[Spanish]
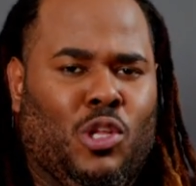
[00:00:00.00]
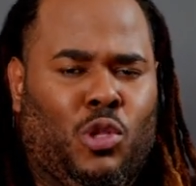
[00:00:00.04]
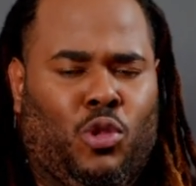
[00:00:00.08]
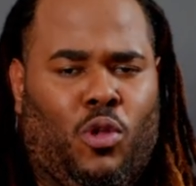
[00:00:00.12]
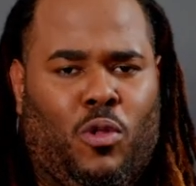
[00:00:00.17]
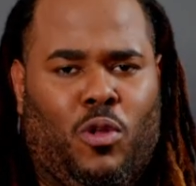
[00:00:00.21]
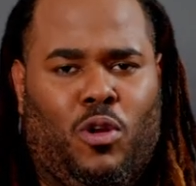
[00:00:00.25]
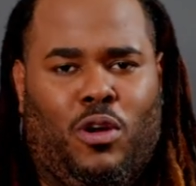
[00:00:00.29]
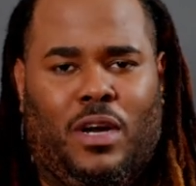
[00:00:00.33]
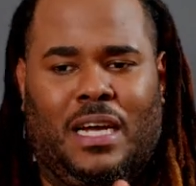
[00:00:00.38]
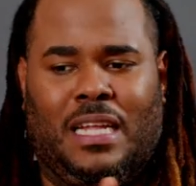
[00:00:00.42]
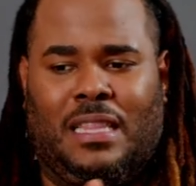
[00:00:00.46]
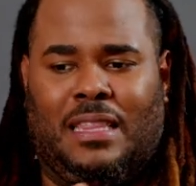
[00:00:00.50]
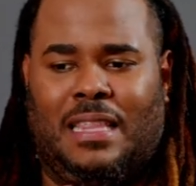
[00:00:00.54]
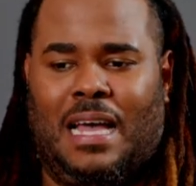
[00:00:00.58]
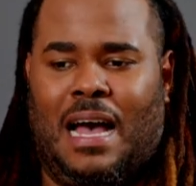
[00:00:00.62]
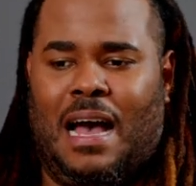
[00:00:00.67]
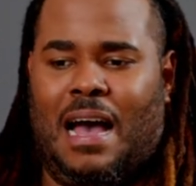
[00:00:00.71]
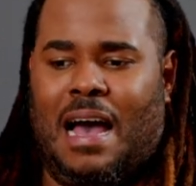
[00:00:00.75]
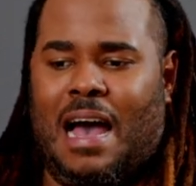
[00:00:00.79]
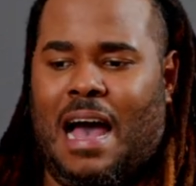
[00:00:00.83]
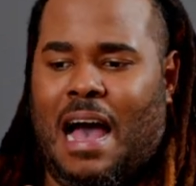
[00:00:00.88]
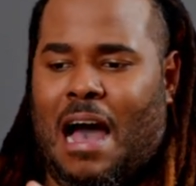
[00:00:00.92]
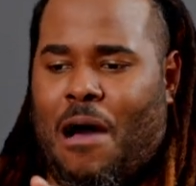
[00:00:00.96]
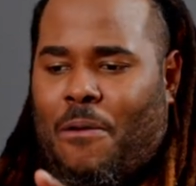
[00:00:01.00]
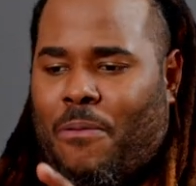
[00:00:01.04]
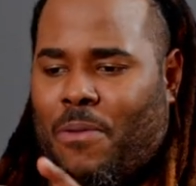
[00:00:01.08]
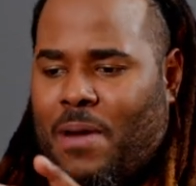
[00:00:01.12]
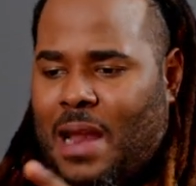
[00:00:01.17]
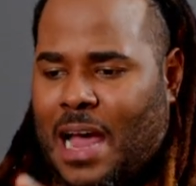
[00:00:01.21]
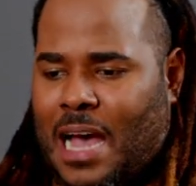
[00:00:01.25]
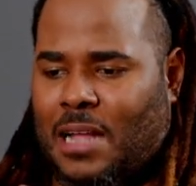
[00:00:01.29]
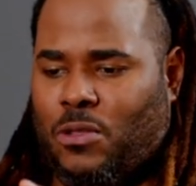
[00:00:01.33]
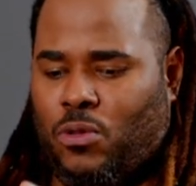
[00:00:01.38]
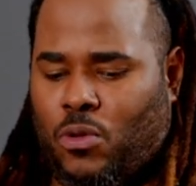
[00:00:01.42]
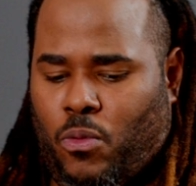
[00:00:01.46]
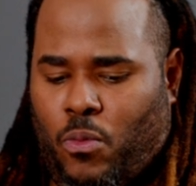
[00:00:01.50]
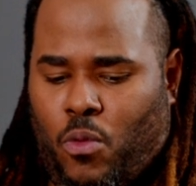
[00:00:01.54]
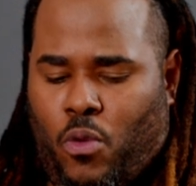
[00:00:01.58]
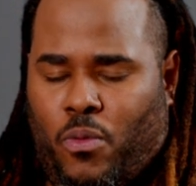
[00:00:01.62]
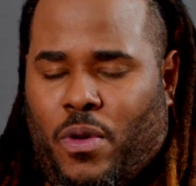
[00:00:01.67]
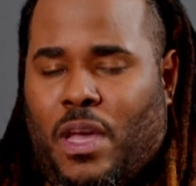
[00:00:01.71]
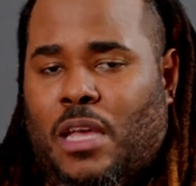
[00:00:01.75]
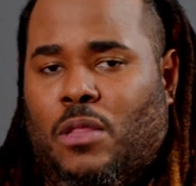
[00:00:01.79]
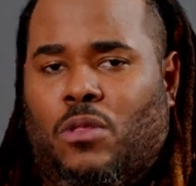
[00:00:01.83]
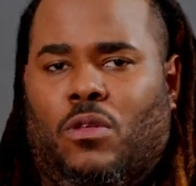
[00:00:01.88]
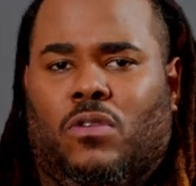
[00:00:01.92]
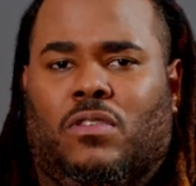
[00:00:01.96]
todo lo que está hablando,
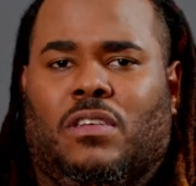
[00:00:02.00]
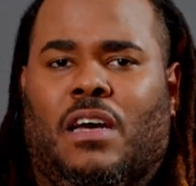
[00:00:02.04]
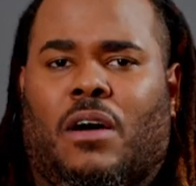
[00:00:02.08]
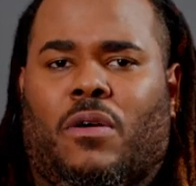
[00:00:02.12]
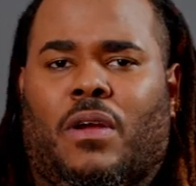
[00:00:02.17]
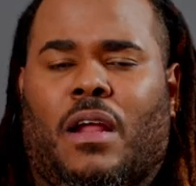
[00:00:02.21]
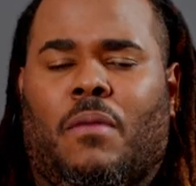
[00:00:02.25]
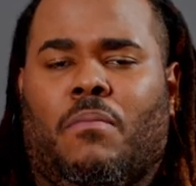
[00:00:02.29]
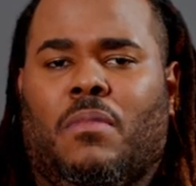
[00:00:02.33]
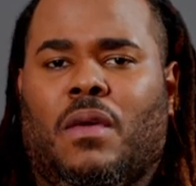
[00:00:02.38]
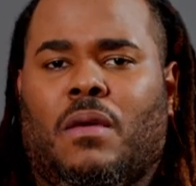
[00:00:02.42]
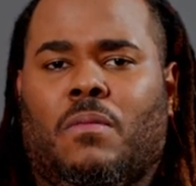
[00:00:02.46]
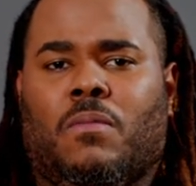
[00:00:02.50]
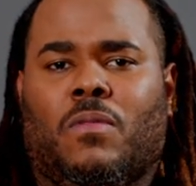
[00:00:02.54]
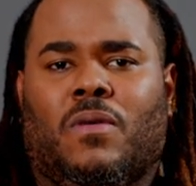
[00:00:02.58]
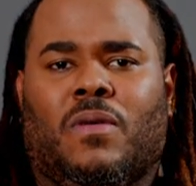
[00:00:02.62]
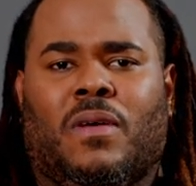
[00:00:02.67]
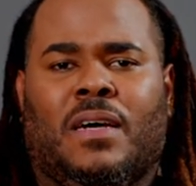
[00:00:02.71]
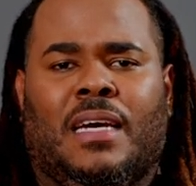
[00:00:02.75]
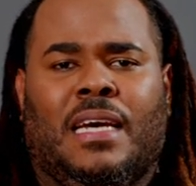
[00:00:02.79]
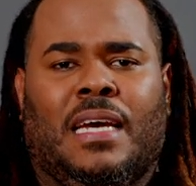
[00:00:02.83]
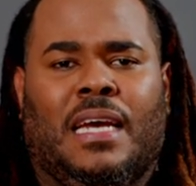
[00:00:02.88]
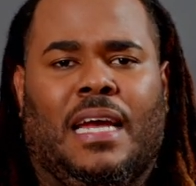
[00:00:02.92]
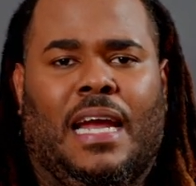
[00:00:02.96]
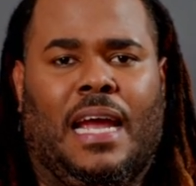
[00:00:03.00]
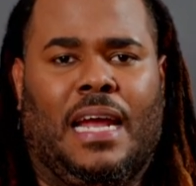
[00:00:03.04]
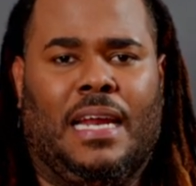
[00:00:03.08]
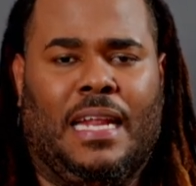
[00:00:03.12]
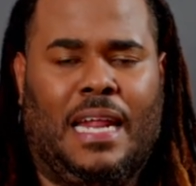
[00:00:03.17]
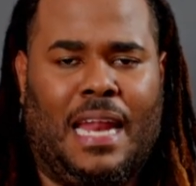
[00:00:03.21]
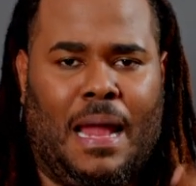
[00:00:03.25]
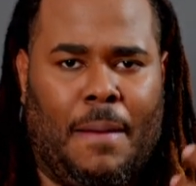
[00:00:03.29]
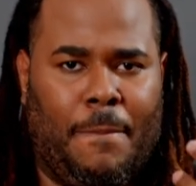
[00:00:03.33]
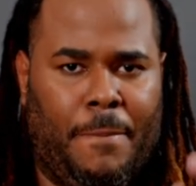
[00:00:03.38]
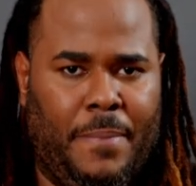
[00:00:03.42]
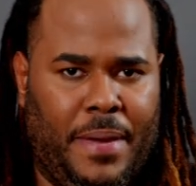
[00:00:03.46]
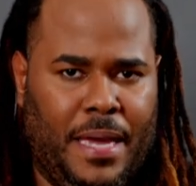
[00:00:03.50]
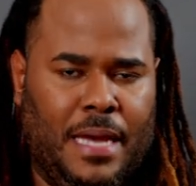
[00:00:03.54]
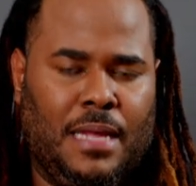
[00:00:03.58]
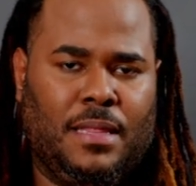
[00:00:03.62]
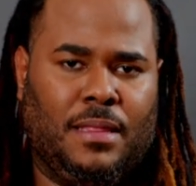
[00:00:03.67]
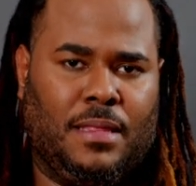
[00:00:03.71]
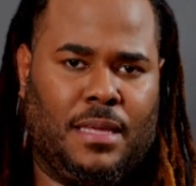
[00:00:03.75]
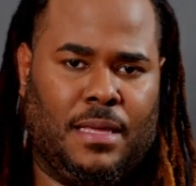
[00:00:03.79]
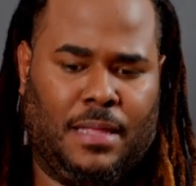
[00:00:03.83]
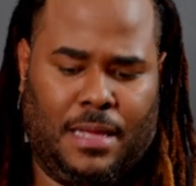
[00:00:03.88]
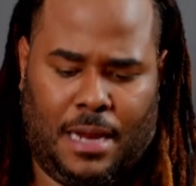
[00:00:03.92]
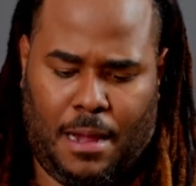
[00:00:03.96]
moviéndose ahora mismo en el
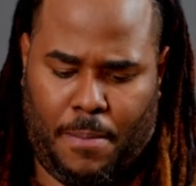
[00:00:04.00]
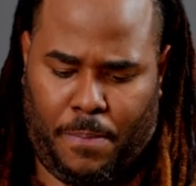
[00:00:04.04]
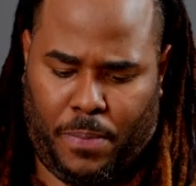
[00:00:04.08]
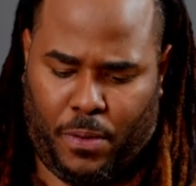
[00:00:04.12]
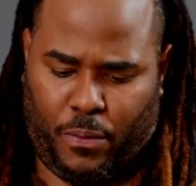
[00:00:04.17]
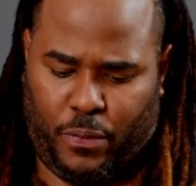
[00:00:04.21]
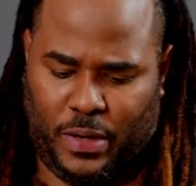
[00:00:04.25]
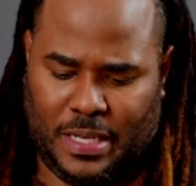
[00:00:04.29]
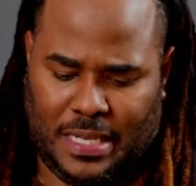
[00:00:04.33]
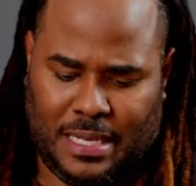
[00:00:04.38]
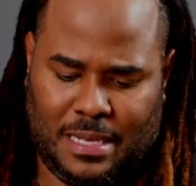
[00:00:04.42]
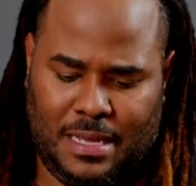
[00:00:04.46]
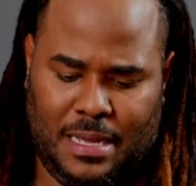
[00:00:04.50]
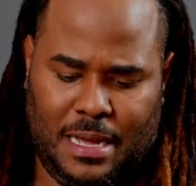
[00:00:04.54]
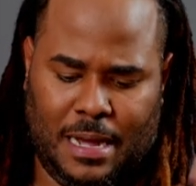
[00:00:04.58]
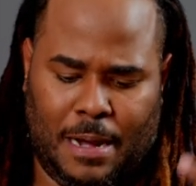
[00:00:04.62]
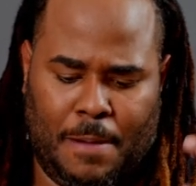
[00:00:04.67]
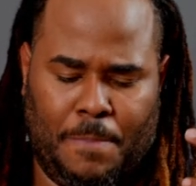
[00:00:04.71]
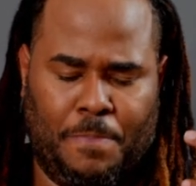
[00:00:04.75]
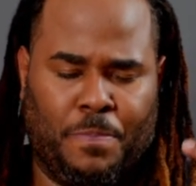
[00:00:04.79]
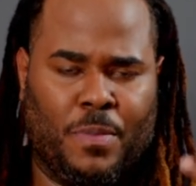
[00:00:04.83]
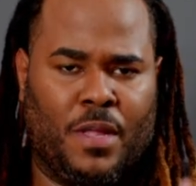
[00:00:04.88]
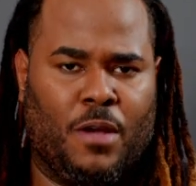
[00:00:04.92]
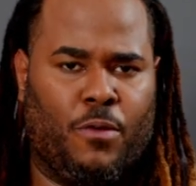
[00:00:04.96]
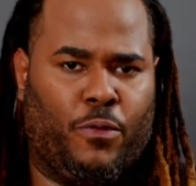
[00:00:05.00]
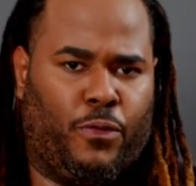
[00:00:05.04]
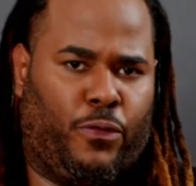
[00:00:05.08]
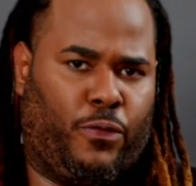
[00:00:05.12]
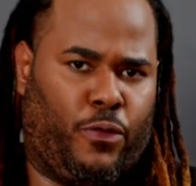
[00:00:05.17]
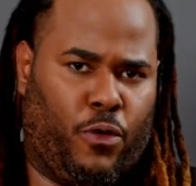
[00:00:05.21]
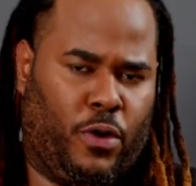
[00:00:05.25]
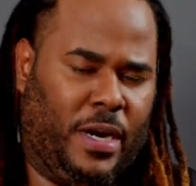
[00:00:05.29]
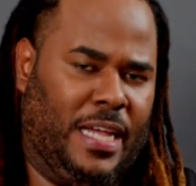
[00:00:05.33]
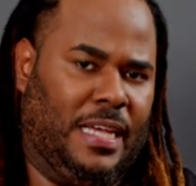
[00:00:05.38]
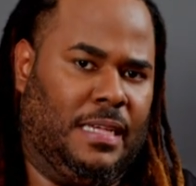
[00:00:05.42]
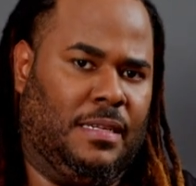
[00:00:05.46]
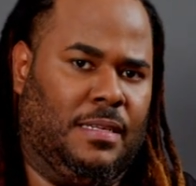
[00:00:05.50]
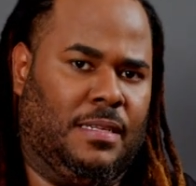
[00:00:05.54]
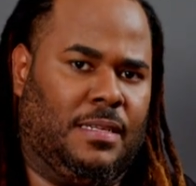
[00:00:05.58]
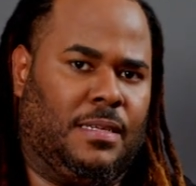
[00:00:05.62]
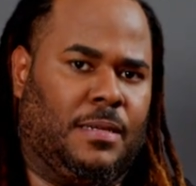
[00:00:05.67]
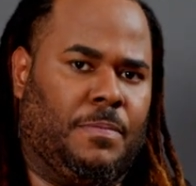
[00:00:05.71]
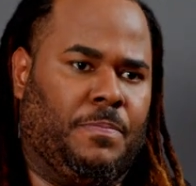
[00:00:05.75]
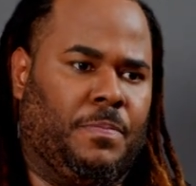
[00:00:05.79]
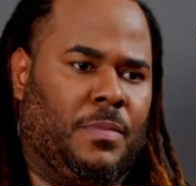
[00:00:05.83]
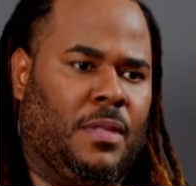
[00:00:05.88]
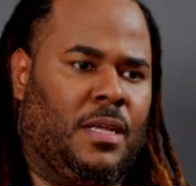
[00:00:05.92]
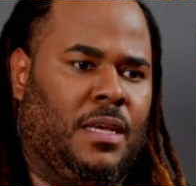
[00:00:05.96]
ambiente de la profecía
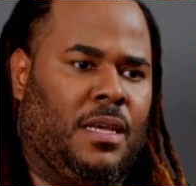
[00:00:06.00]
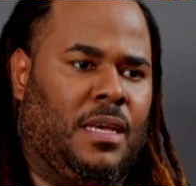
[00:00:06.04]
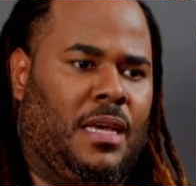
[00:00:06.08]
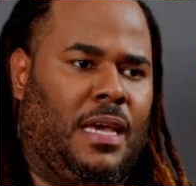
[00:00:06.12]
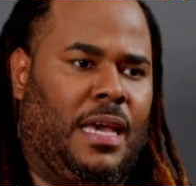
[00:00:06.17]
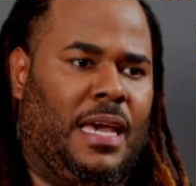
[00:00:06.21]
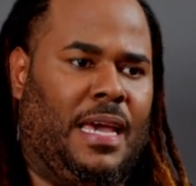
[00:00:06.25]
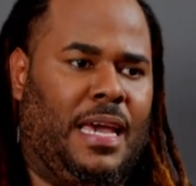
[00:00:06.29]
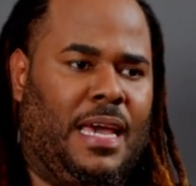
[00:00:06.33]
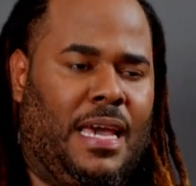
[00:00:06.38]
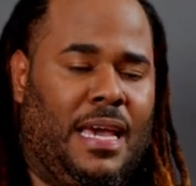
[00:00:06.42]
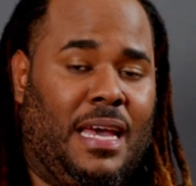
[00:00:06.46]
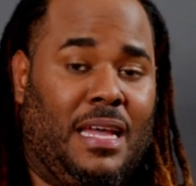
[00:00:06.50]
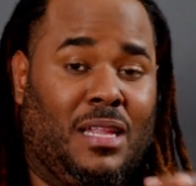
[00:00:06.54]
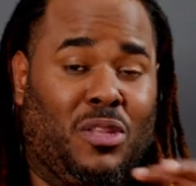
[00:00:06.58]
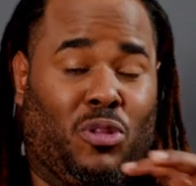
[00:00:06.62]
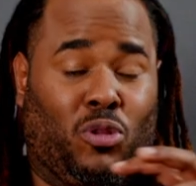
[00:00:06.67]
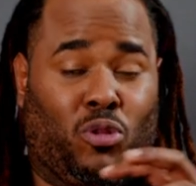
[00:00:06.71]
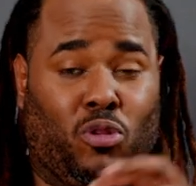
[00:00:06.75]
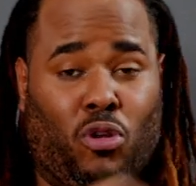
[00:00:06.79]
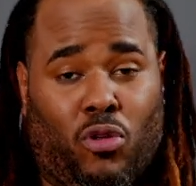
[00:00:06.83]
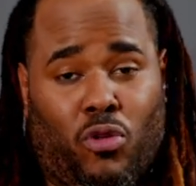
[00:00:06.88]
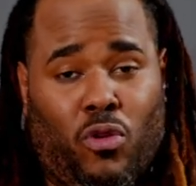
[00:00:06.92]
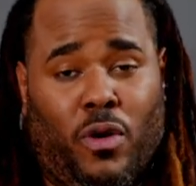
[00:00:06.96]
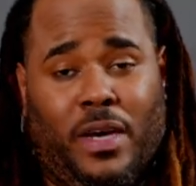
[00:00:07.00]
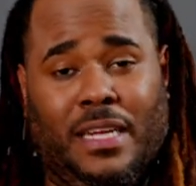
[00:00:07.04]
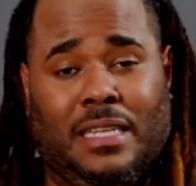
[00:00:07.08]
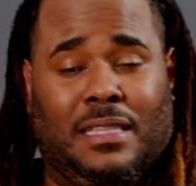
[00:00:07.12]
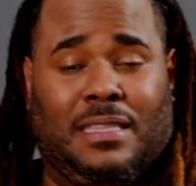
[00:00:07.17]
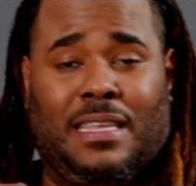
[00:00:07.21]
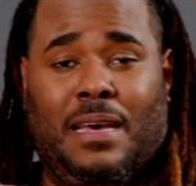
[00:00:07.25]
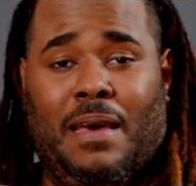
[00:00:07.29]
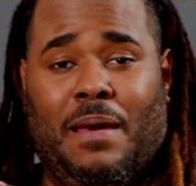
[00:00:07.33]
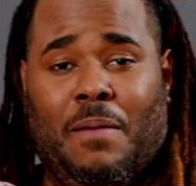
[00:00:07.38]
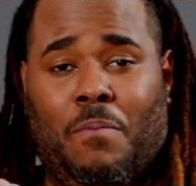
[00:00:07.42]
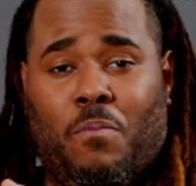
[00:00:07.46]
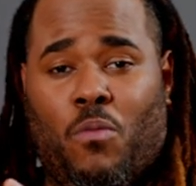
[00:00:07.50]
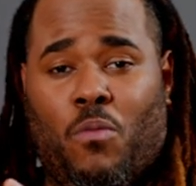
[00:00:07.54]
forense. Eh, todo este